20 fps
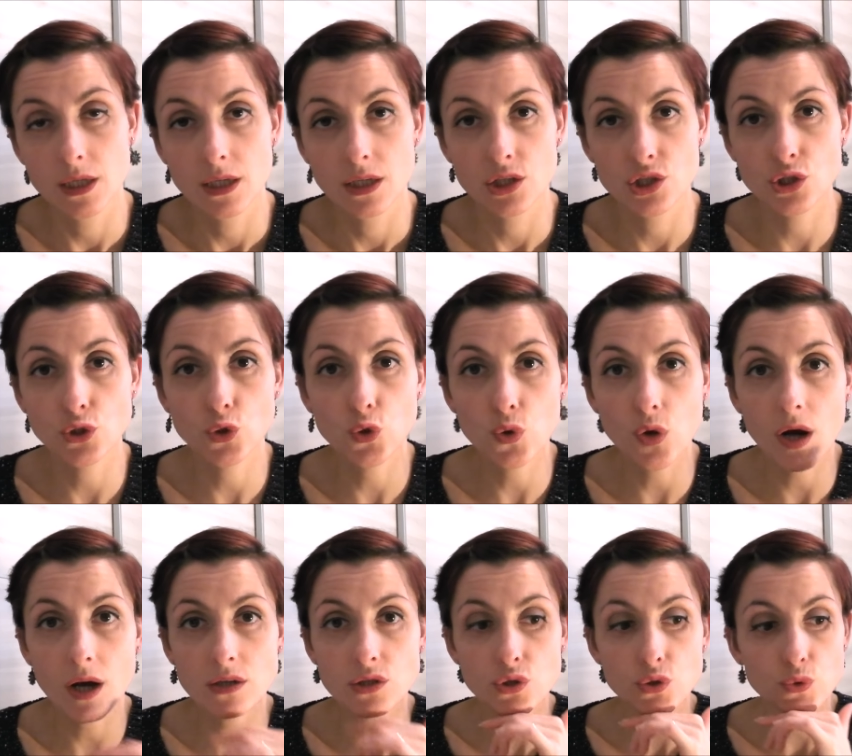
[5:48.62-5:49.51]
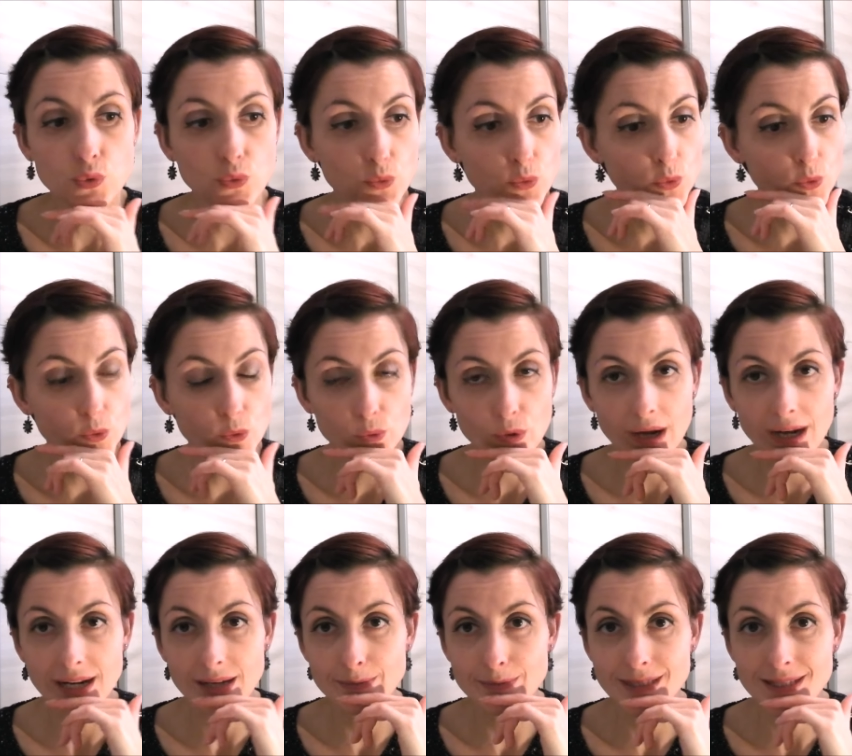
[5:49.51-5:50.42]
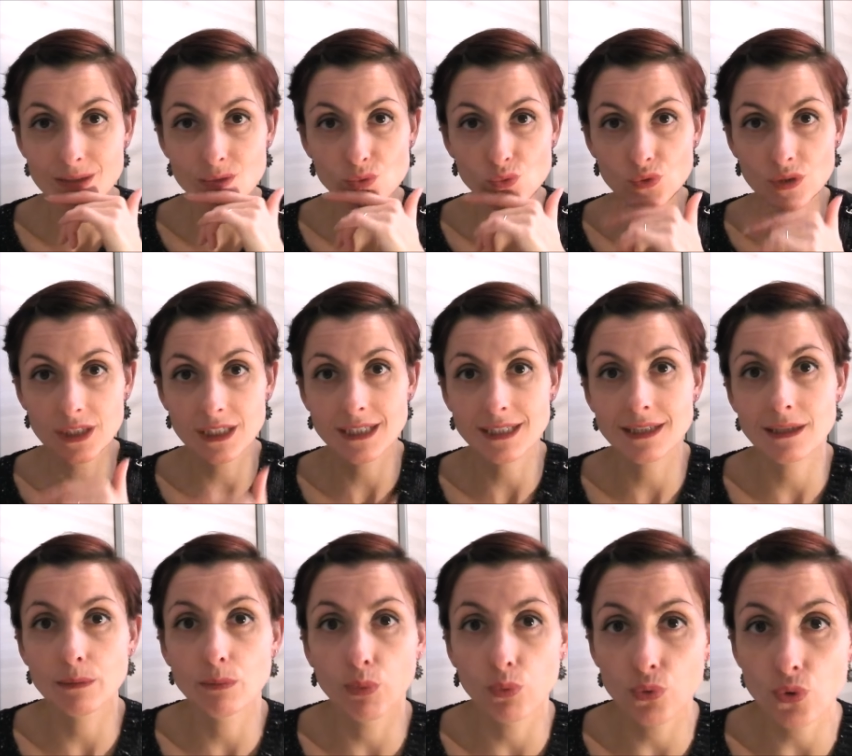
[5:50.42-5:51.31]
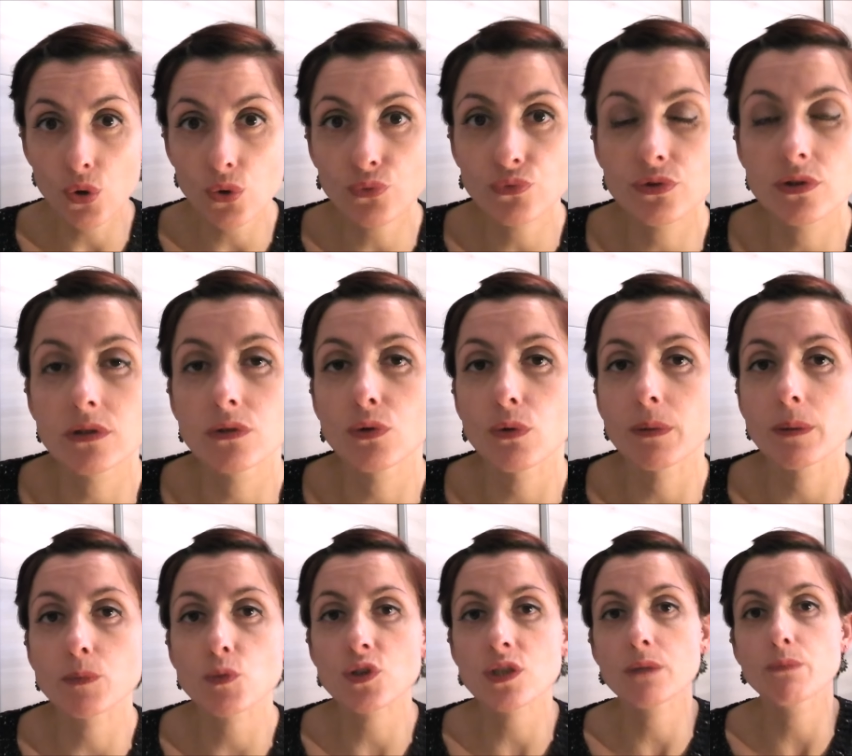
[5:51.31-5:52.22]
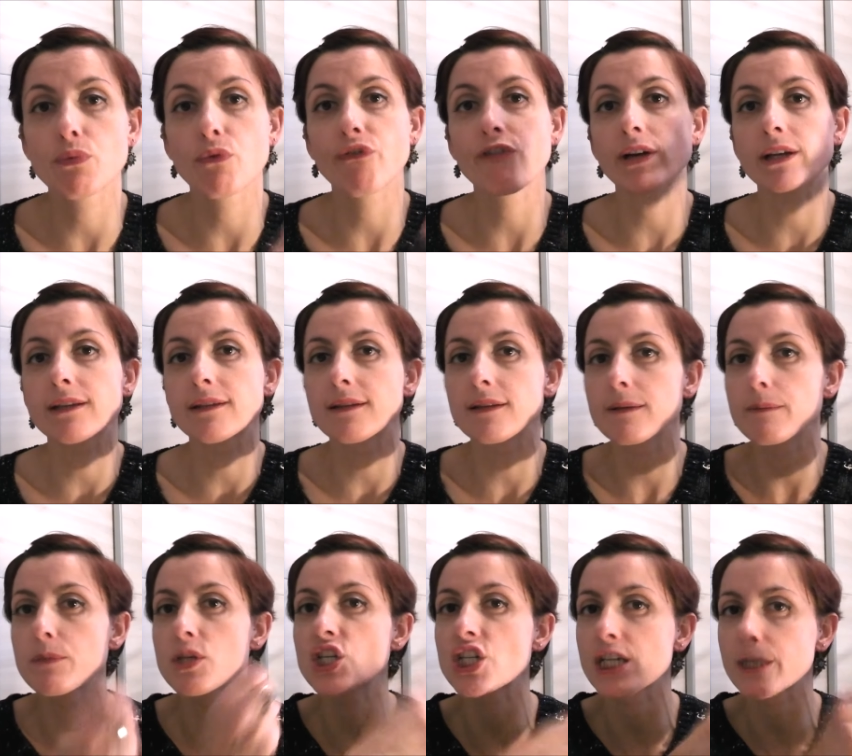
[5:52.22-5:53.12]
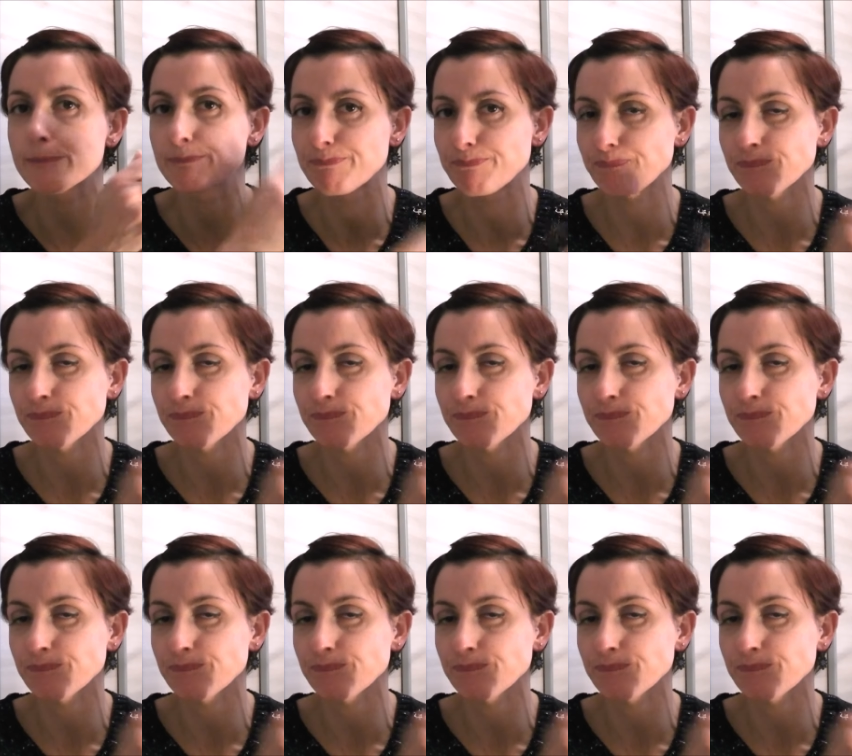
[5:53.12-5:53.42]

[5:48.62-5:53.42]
J'ai une coloration à la maison qui est blonde, normalement c'est pour faire des méchés